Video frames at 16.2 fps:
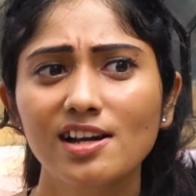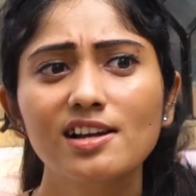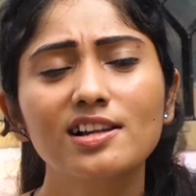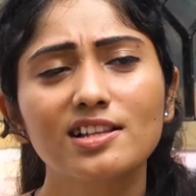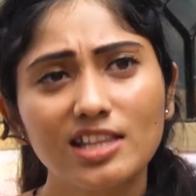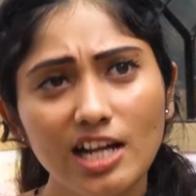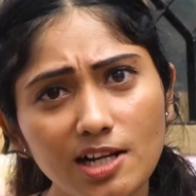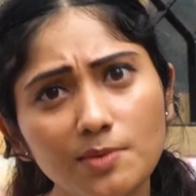
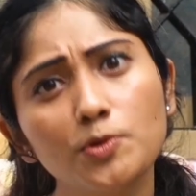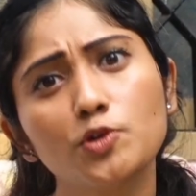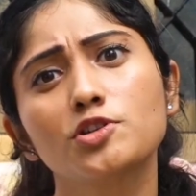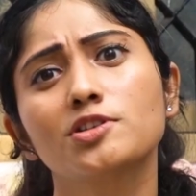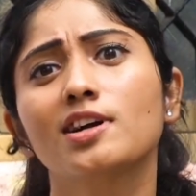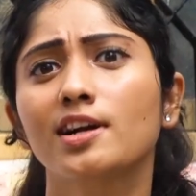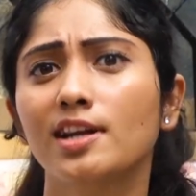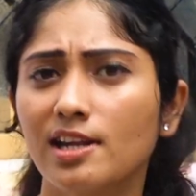இல்லை தடை
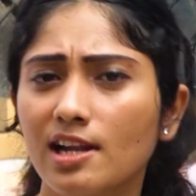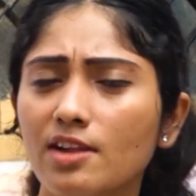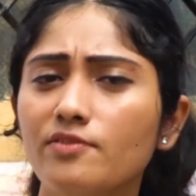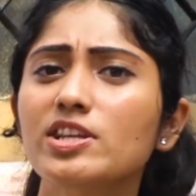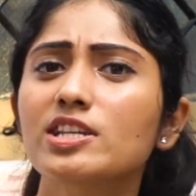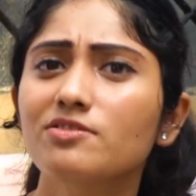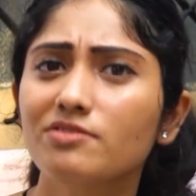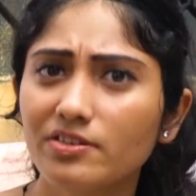போட்டிருக்காங்க
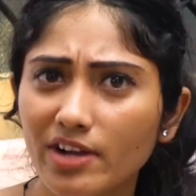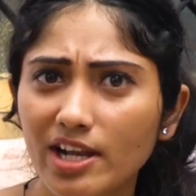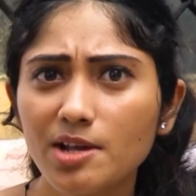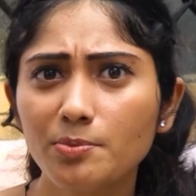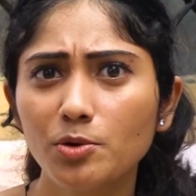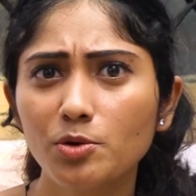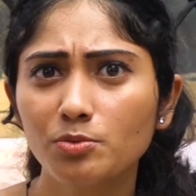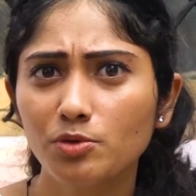என்னால் வீட்டை விட்டு
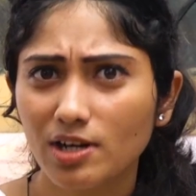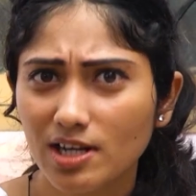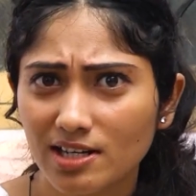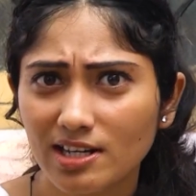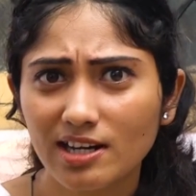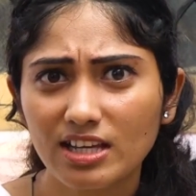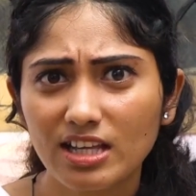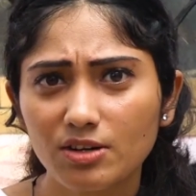வெளியே போக
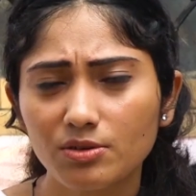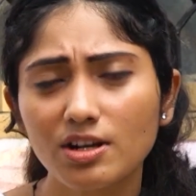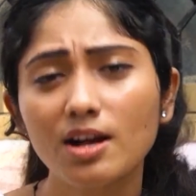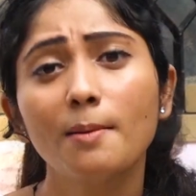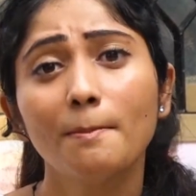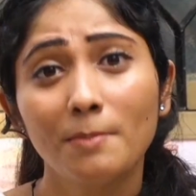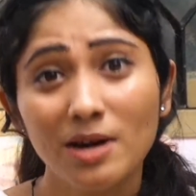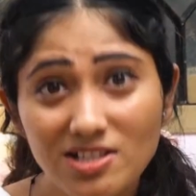முடியலன்னு நினைக்கிறவங்க